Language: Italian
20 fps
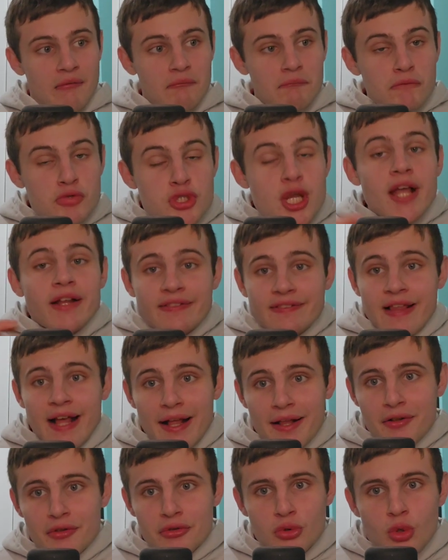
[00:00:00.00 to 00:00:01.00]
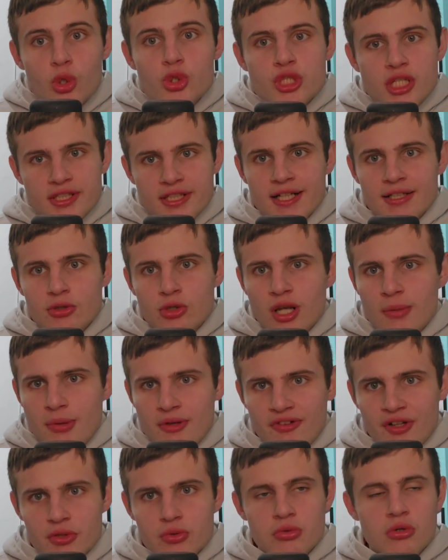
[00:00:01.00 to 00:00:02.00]
Già è tanto, già è tanto che abbia
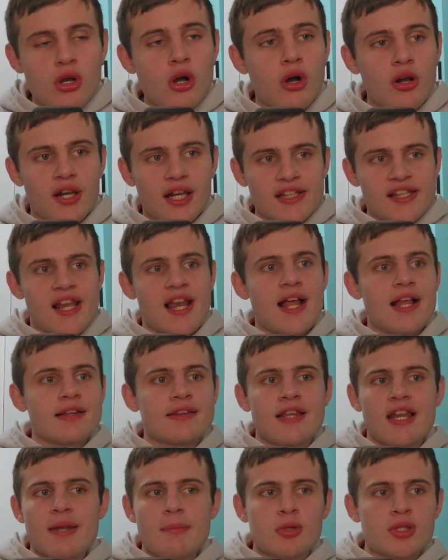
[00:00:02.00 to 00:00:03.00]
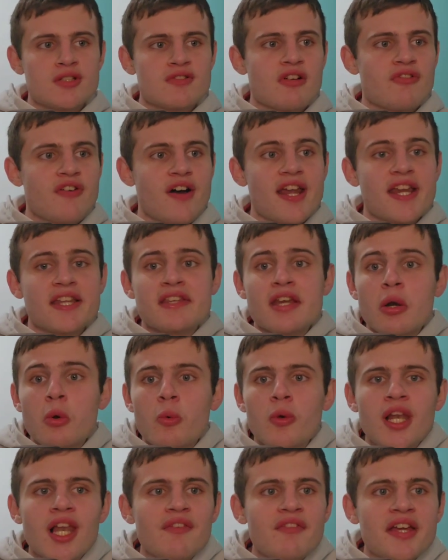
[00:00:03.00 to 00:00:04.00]
fatto un gol. L'Atalanta ne poteva fare
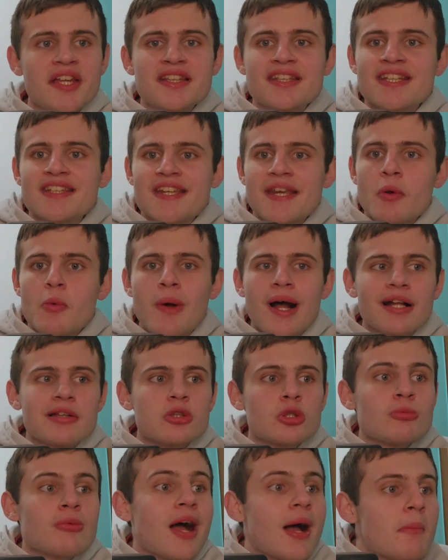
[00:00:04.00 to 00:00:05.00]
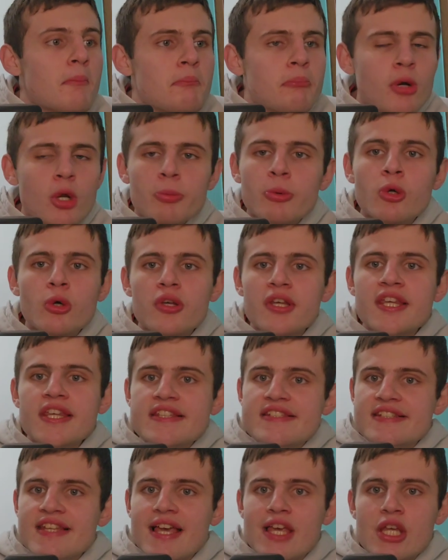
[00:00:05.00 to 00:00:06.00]
tranquillamente 3-4, ma proprio
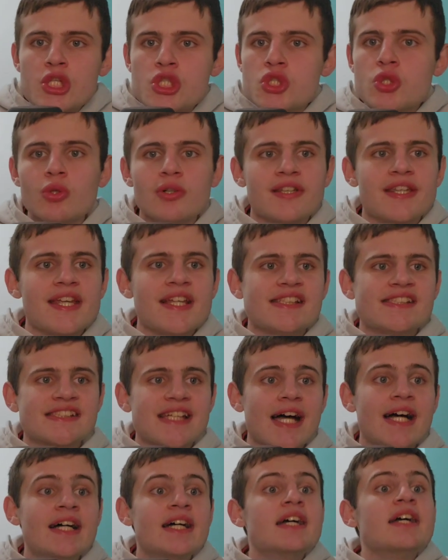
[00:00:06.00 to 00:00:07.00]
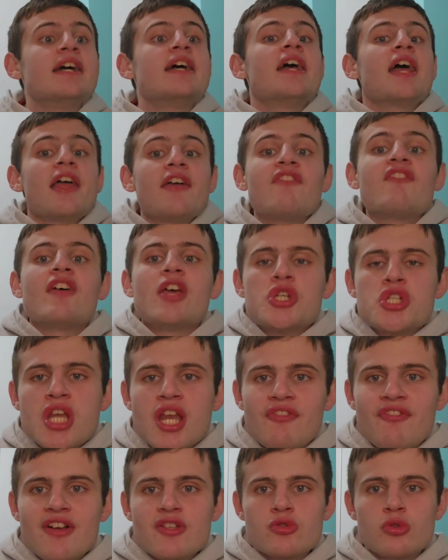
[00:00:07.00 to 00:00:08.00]
easy, è in scioltezza e invece
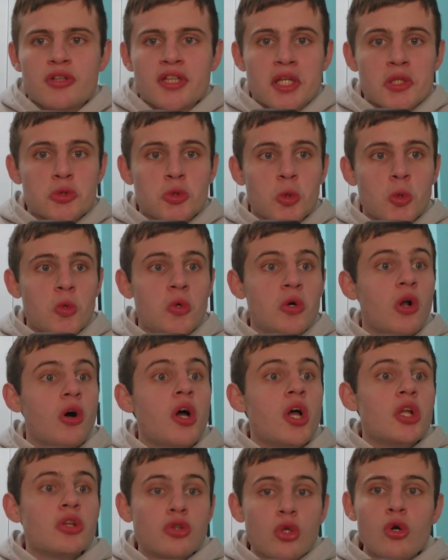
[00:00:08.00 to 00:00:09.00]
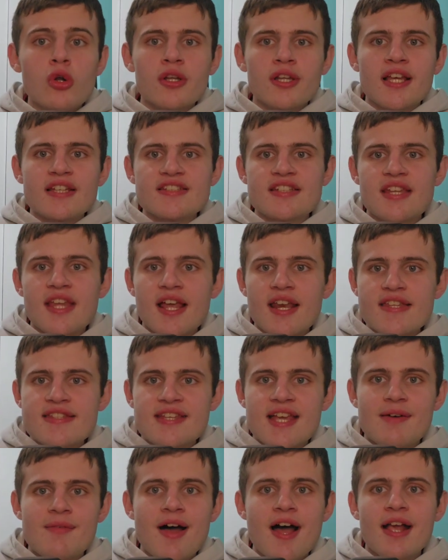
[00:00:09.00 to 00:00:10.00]
ne fa soltanto uno. Torna a segnare
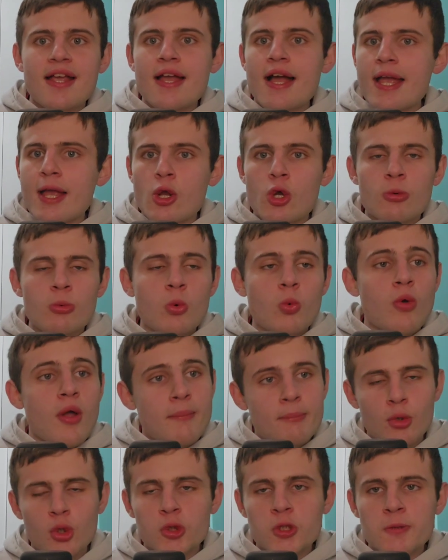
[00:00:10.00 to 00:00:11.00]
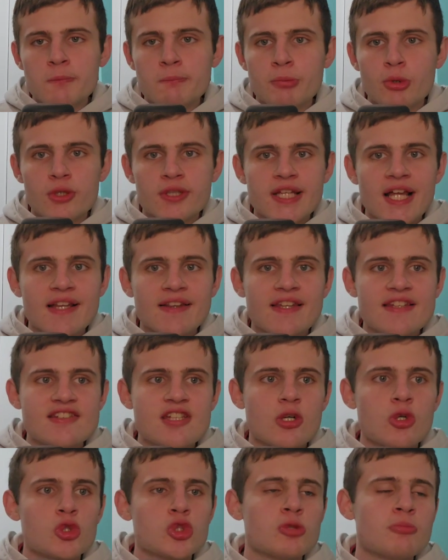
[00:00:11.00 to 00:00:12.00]
Scamacca che comunque è molto importante
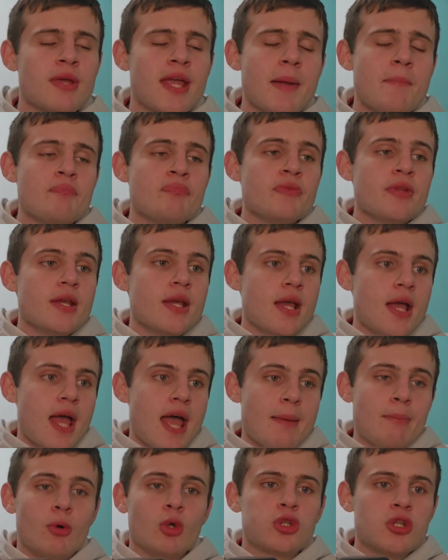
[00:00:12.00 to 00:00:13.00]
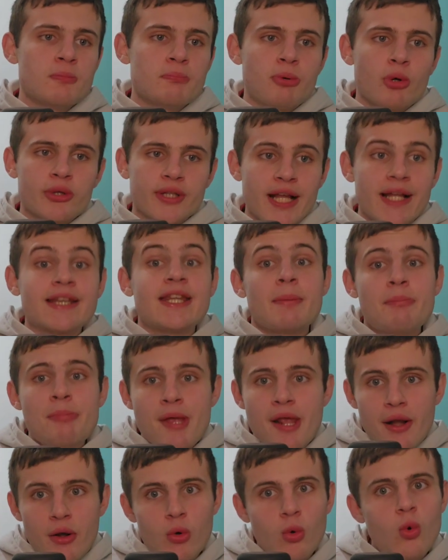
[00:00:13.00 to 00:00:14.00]
secondo me, è molto importante
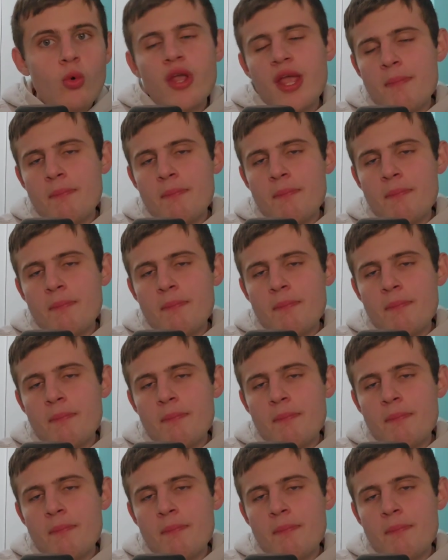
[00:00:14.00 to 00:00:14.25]
per lui